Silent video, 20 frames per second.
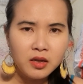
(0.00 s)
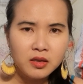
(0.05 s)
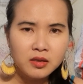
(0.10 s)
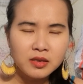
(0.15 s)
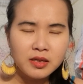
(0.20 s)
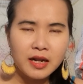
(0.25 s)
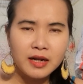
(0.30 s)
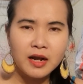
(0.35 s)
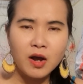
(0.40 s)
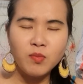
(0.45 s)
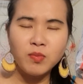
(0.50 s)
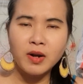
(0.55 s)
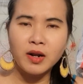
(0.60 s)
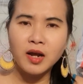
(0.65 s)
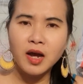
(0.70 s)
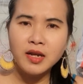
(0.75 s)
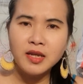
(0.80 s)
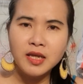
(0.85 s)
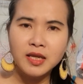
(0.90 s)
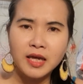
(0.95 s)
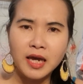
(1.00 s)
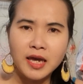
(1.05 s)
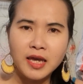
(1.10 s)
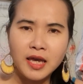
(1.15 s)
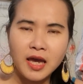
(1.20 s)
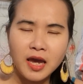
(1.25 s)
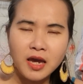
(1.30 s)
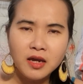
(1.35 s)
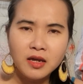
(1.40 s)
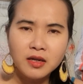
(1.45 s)
sao đàn ông đàn ông gì kỳ
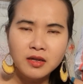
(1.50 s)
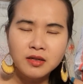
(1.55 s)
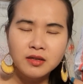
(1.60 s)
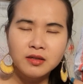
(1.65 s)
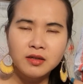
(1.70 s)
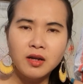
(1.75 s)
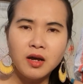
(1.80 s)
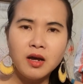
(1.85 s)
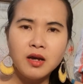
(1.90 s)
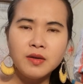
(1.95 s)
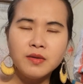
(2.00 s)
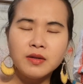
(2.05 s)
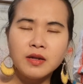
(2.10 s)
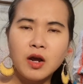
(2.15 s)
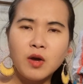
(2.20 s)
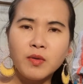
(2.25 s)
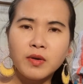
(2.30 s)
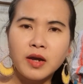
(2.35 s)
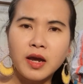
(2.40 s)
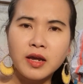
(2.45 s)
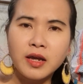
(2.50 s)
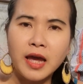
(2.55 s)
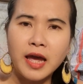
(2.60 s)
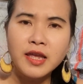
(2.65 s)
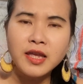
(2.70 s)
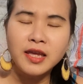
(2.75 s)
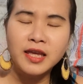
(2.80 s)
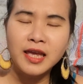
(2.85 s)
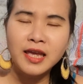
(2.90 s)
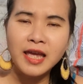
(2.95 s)
á đó đâu kể, kể
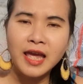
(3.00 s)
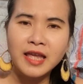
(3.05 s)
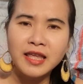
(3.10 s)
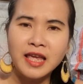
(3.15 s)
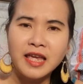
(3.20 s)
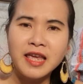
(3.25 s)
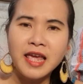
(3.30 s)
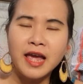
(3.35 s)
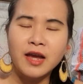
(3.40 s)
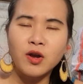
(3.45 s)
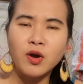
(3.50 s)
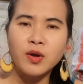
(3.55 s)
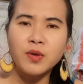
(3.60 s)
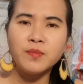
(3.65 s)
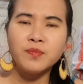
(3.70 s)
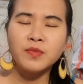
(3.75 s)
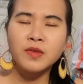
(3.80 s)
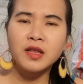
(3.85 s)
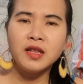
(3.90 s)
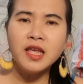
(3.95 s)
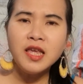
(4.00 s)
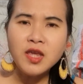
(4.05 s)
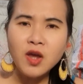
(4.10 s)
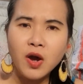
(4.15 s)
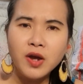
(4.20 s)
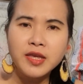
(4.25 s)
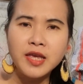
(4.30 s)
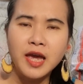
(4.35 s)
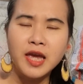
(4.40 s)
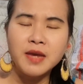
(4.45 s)
gì nghe kia chị nghe coi lý do
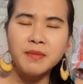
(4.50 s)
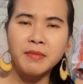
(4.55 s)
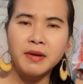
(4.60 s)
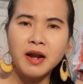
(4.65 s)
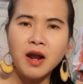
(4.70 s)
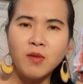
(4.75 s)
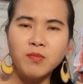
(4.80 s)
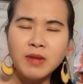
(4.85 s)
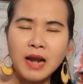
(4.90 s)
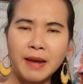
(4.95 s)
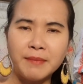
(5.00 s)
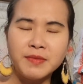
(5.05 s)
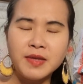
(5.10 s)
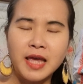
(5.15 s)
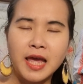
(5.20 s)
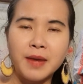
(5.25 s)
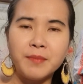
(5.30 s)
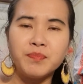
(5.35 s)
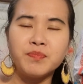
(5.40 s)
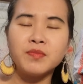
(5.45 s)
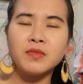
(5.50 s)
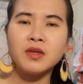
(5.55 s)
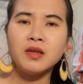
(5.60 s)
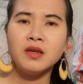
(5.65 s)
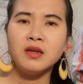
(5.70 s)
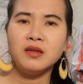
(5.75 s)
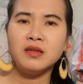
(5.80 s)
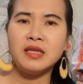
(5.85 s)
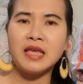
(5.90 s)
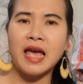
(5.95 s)
gì mà nó không làm gì em
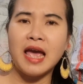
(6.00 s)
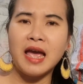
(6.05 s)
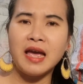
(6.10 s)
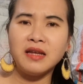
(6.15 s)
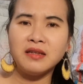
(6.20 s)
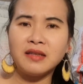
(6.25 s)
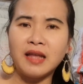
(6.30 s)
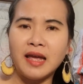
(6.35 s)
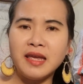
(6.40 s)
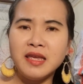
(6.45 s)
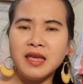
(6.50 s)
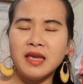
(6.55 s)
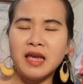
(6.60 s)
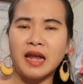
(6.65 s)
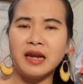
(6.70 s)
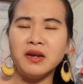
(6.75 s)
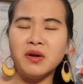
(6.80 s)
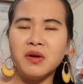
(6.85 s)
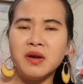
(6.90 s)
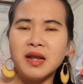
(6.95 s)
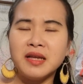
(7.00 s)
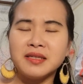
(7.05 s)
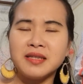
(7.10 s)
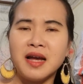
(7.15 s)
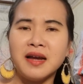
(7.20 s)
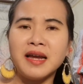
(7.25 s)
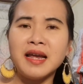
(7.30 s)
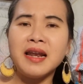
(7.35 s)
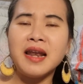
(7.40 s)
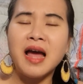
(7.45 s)
dạ tại vì ảnh nói là
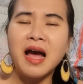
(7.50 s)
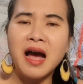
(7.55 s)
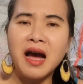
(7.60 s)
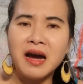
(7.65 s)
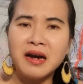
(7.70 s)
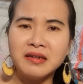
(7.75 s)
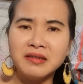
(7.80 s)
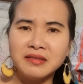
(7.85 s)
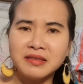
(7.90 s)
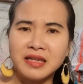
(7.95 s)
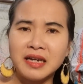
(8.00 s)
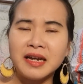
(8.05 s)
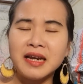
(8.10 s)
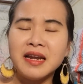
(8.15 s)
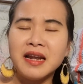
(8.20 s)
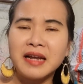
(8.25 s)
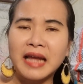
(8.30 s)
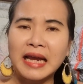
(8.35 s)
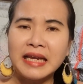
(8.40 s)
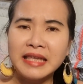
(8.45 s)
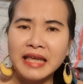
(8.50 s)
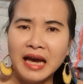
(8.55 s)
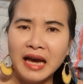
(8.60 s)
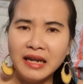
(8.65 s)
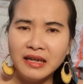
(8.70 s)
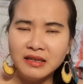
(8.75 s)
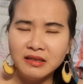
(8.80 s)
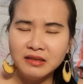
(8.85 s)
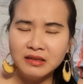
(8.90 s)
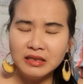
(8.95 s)
sợ cái lờ sợ cái lờ cắn chết
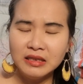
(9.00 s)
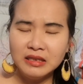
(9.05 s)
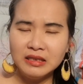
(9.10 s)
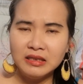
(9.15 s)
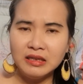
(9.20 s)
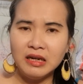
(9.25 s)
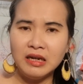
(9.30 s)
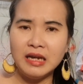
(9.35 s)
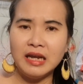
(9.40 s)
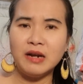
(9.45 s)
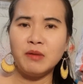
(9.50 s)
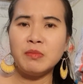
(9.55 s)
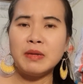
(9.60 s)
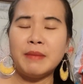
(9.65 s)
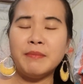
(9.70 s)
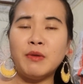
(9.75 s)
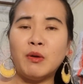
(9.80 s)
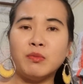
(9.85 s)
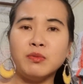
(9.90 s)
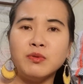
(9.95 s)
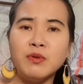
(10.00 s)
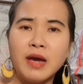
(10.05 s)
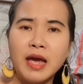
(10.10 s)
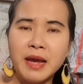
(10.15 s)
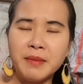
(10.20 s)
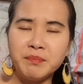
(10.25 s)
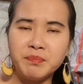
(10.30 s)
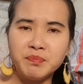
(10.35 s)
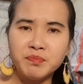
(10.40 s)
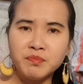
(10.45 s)
đó, anh không dám đụng vô
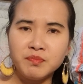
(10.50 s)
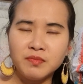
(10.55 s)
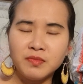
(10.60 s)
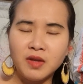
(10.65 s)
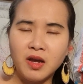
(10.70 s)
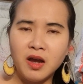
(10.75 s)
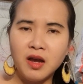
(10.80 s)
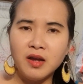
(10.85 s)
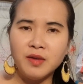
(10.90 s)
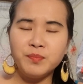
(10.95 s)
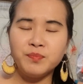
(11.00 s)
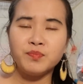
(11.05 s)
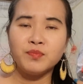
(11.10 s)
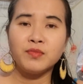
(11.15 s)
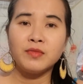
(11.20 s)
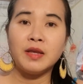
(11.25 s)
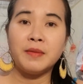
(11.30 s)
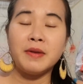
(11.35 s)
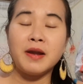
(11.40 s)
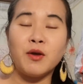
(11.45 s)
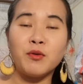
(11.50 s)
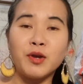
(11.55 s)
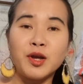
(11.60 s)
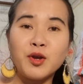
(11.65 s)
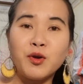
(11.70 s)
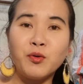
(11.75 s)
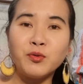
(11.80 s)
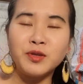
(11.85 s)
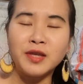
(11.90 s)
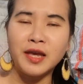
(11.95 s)
em đó thì bắt đầu cái
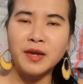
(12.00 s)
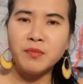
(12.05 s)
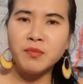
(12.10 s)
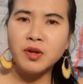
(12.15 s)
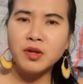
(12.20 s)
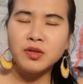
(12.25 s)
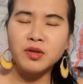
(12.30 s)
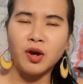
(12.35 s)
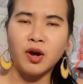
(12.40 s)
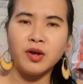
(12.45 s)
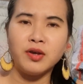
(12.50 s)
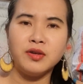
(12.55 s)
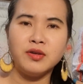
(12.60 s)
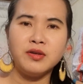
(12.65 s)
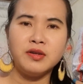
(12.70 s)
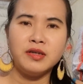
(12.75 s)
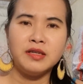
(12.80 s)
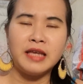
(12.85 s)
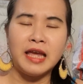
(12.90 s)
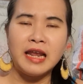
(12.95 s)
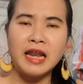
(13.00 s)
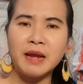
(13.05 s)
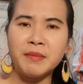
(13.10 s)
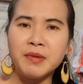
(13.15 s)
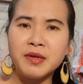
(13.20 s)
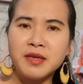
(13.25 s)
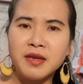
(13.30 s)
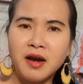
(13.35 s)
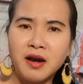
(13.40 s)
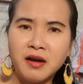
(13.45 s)
cô chị cũng nói trời vậy là
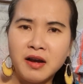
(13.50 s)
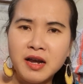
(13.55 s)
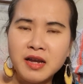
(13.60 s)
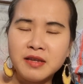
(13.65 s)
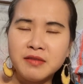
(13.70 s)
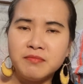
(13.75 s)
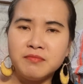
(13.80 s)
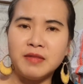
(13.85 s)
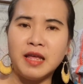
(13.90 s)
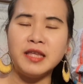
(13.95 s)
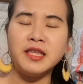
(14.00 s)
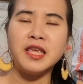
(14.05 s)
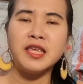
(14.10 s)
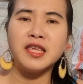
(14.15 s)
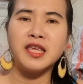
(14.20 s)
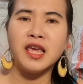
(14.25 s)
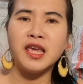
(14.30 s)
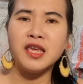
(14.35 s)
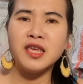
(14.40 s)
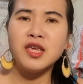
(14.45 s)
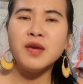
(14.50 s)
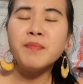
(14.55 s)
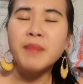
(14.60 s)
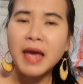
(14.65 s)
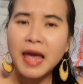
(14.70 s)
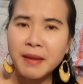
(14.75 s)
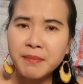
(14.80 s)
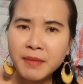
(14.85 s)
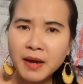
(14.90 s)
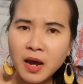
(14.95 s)
bây giờ á để chị chị giúp
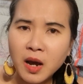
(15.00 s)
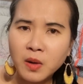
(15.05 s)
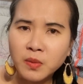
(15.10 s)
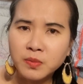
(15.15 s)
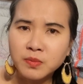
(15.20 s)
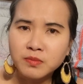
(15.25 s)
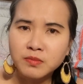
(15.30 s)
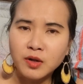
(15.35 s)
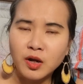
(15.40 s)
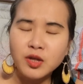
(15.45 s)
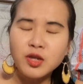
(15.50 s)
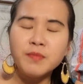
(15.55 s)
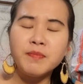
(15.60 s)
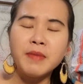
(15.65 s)
em không nói giúp